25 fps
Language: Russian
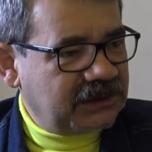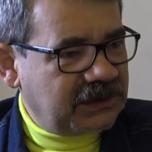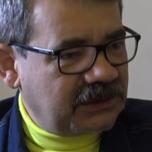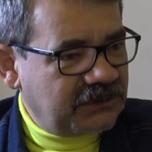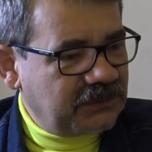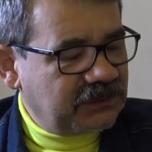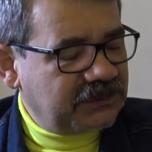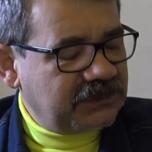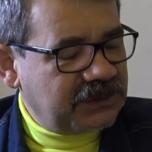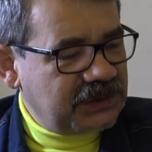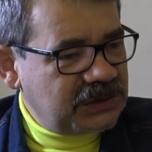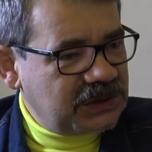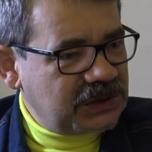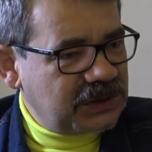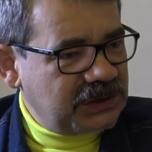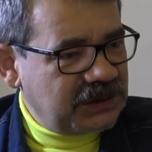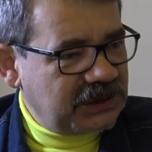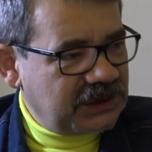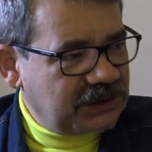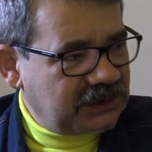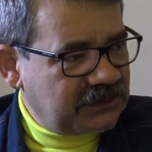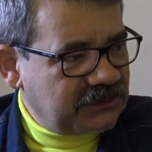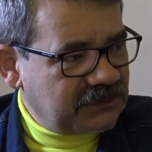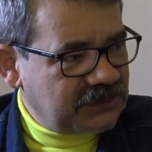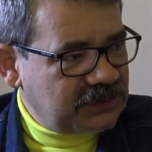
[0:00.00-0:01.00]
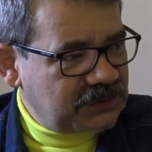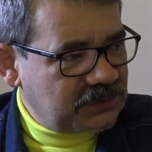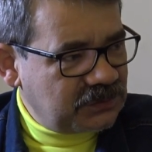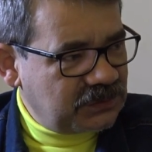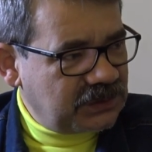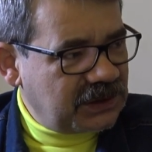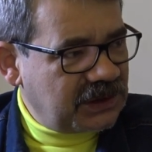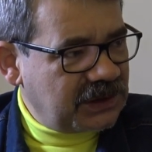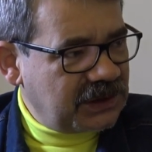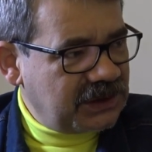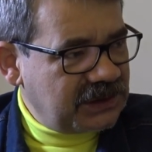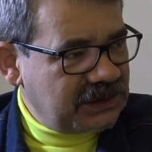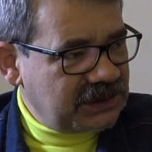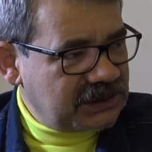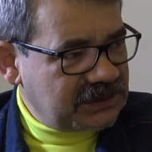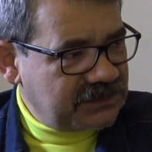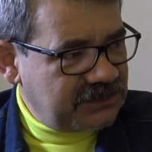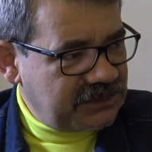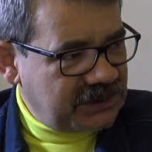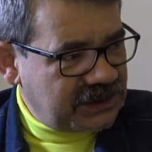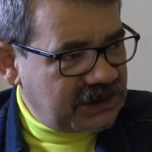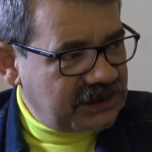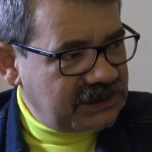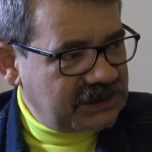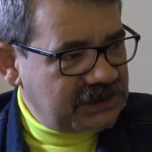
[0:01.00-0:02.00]
Так вот, в течение этого суда и
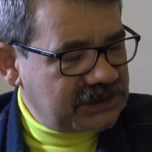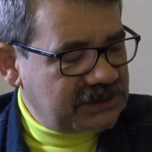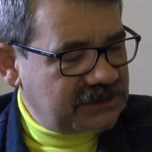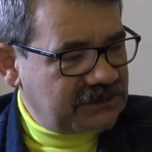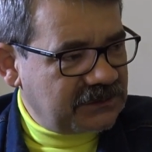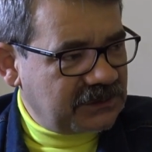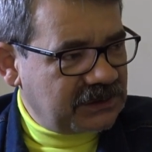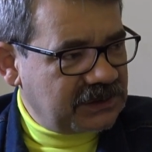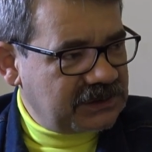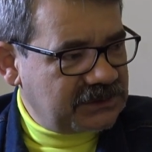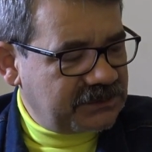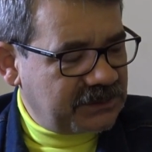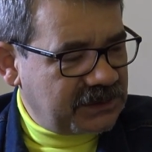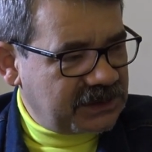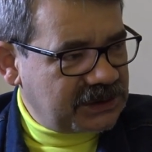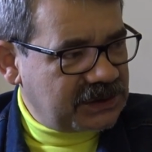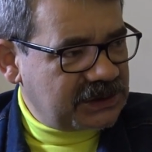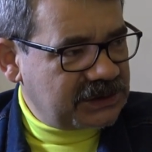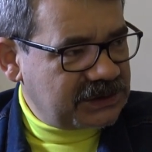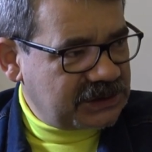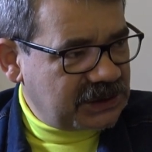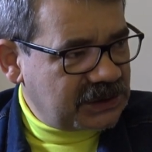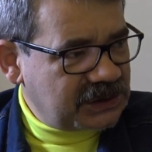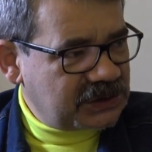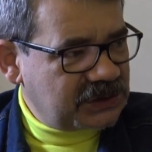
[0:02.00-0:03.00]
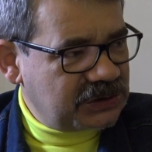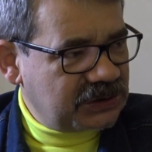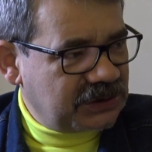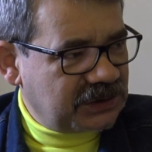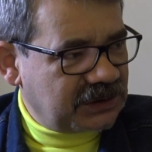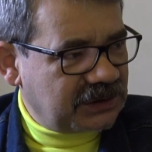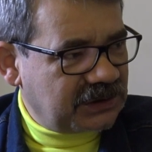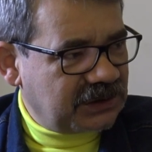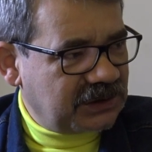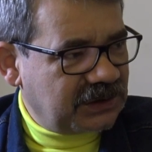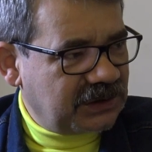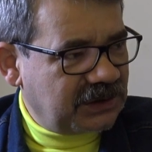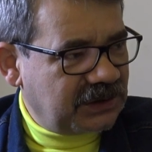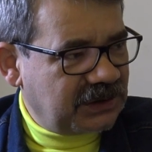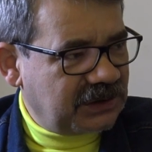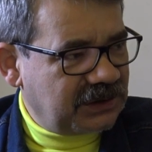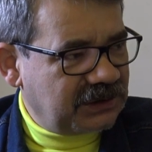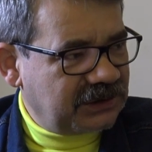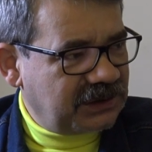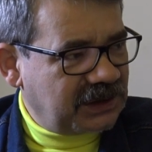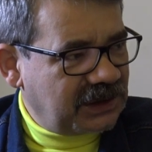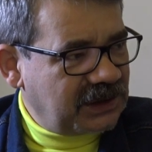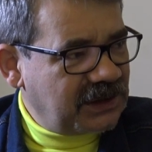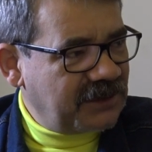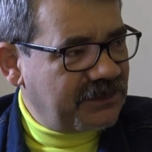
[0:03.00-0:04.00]
разбирательства госпожа Сажина а,
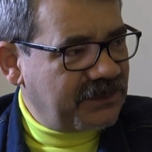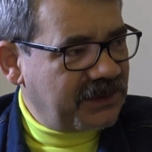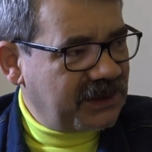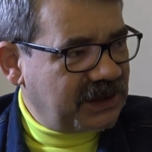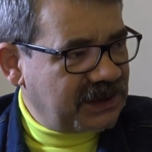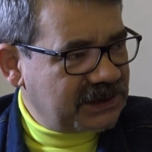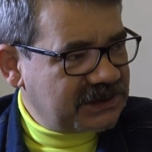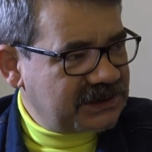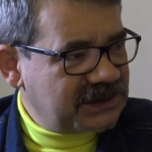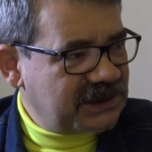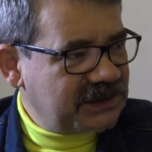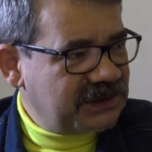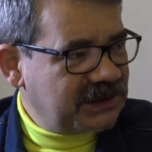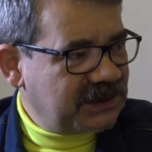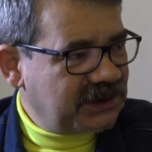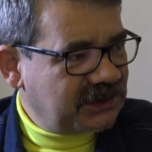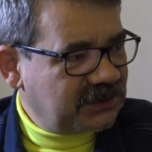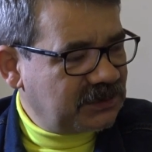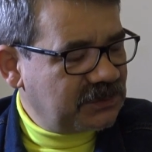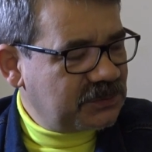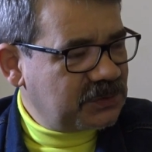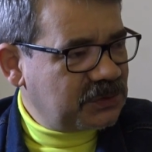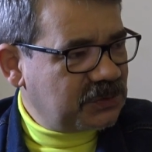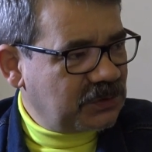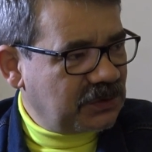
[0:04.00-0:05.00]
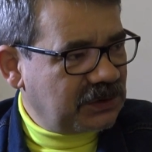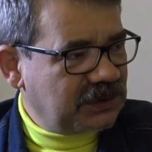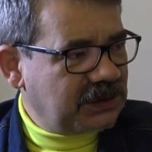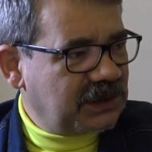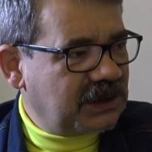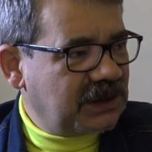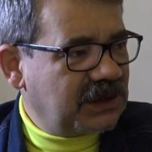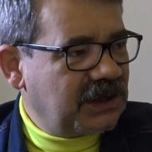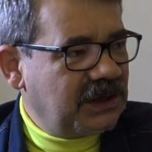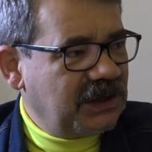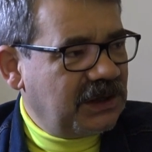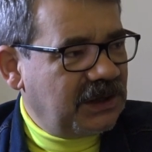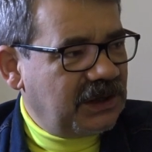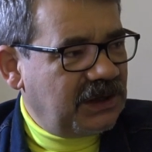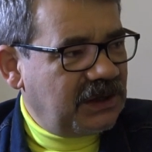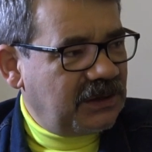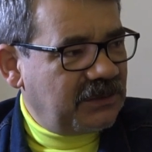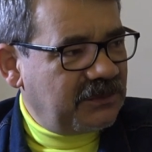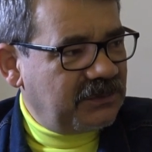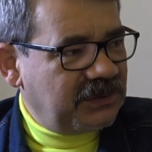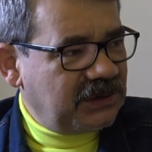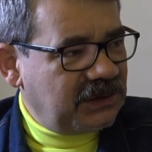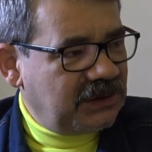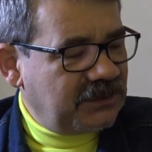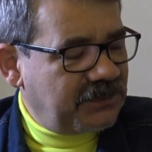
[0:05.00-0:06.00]
дала показания о том, что она
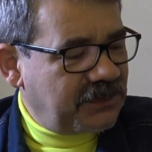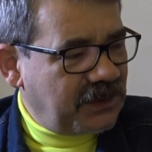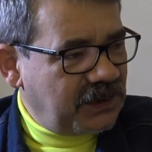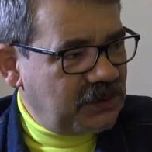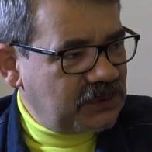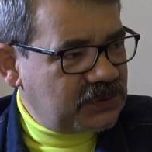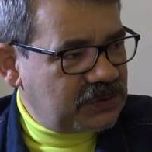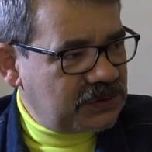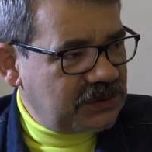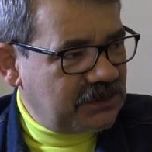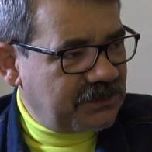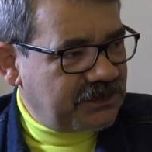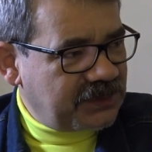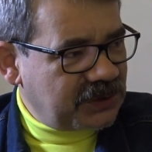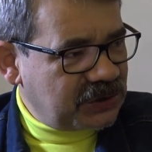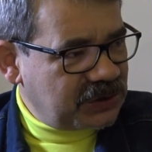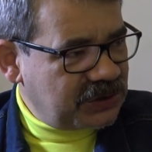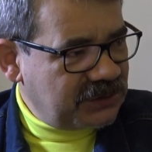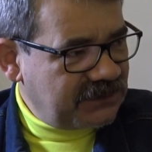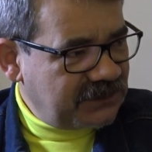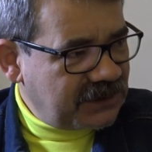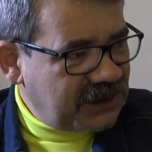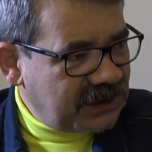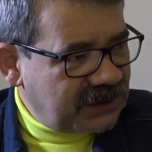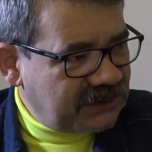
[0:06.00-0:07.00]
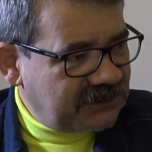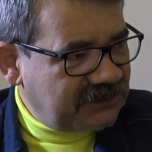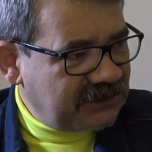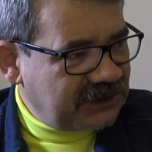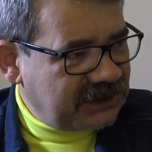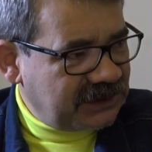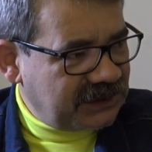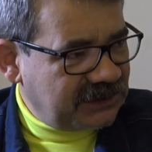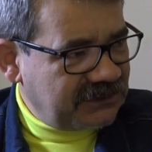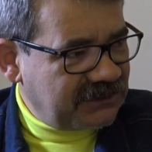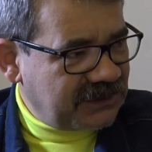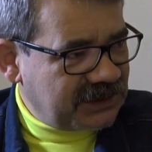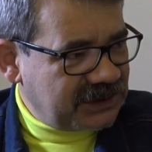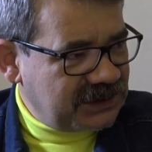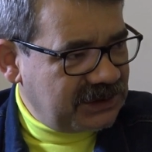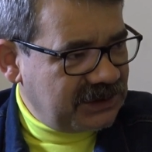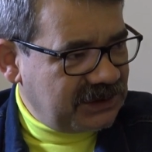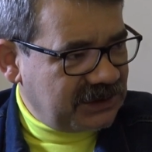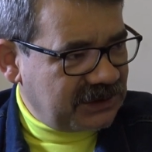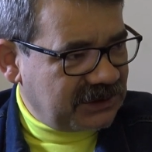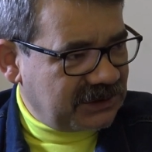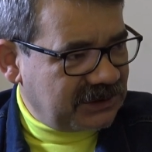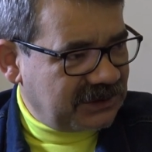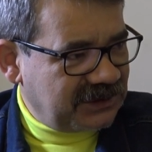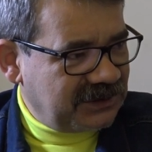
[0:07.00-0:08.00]
благополучно проживает в этой
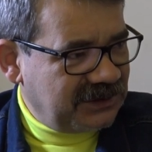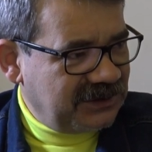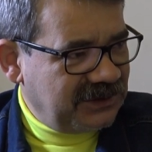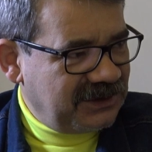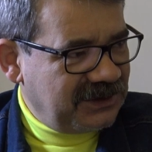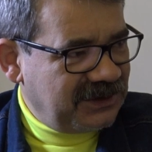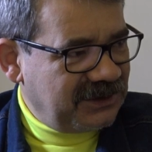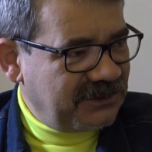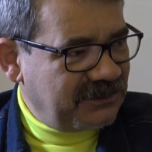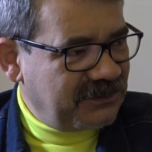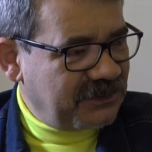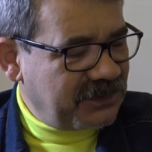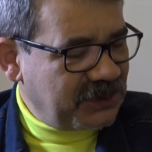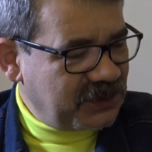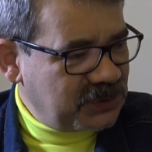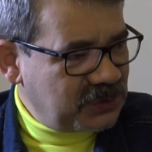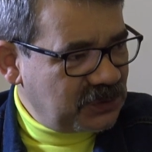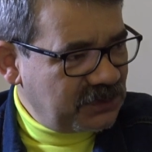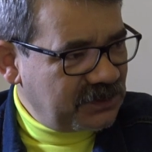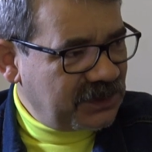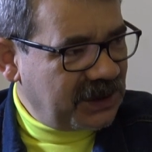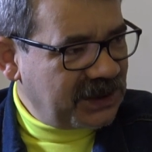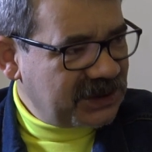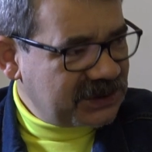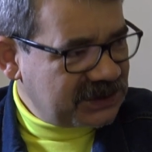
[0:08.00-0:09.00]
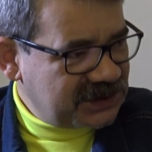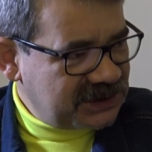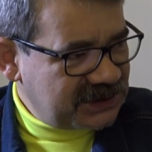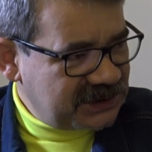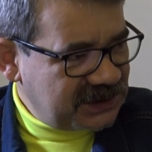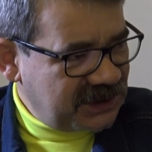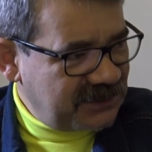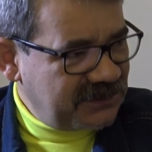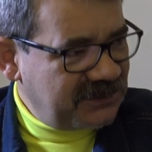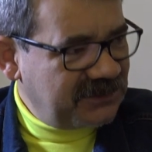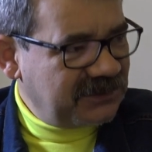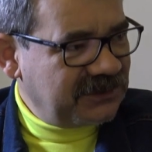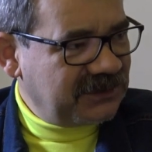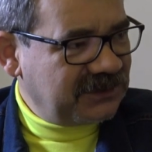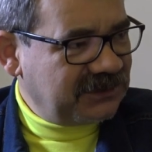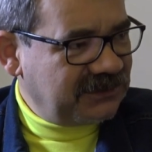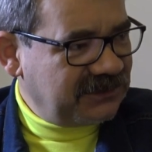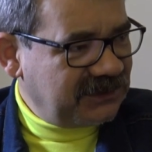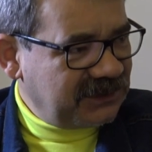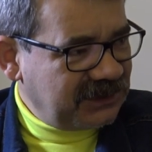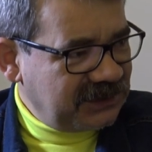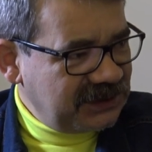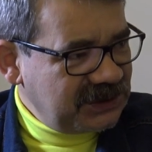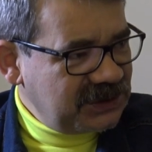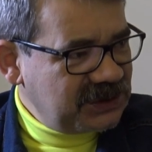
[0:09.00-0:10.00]
квартире, да причем аж с самого
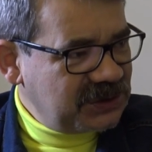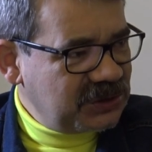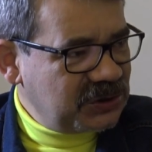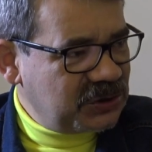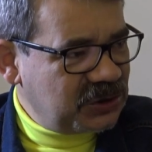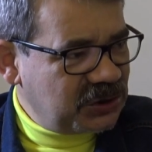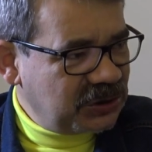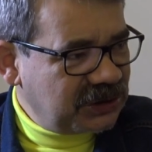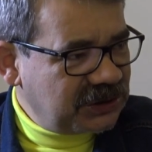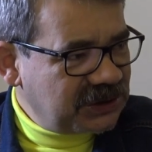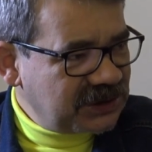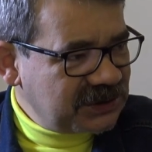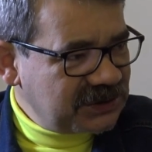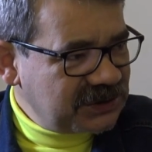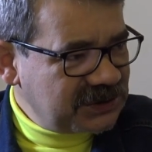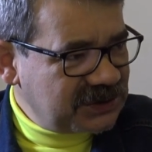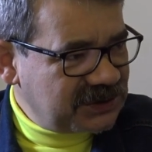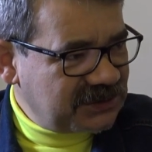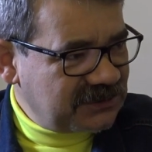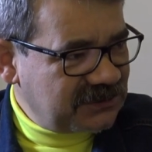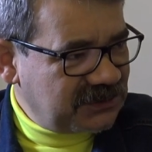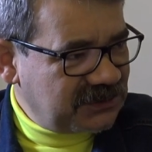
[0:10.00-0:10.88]
2014